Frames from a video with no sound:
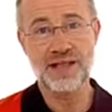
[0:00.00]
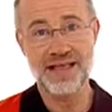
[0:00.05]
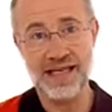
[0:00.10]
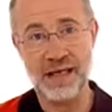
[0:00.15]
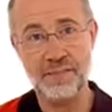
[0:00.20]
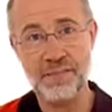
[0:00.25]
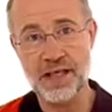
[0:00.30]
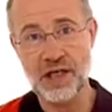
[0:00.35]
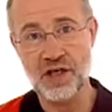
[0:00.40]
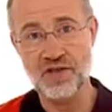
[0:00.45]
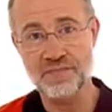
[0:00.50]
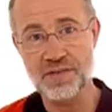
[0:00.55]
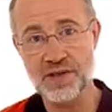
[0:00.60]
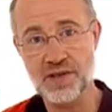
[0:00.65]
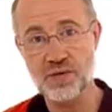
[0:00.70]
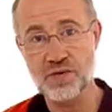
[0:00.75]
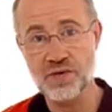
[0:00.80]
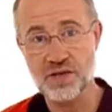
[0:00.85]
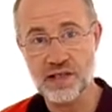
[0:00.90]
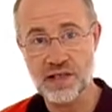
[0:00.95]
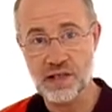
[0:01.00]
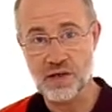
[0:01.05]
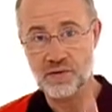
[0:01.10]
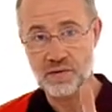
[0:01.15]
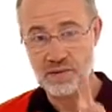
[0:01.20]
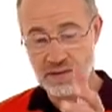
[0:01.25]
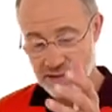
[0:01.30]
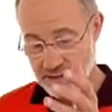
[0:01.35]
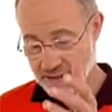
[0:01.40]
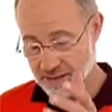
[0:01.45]
nur die Kamera auf mich zu, sondern
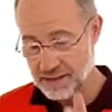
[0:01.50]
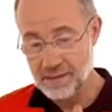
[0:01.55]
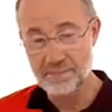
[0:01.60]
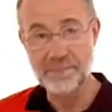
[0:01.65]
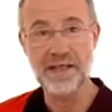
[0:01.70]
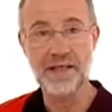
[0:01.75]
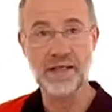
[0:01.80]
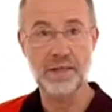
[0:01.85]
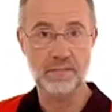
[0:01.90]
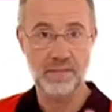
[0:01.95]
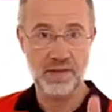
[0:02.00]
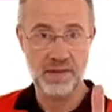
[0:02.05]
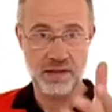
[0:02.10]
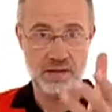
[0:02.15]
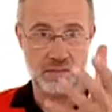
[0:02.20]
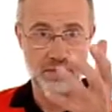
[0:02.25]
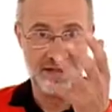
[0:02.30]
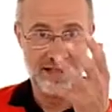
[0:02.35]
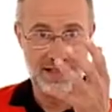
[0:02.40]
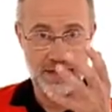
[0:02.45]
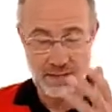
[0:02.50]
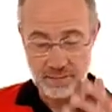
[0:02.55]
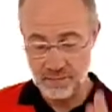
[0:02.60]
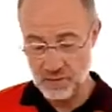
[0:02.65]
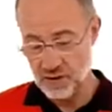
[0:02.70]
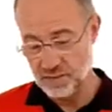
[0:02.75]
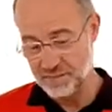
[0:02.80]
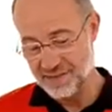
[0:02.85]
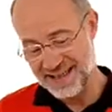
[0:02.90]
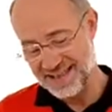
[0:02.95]
auch der Benny mit, mit dem
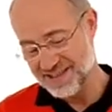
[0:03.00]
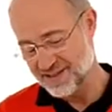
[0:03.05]
Körper.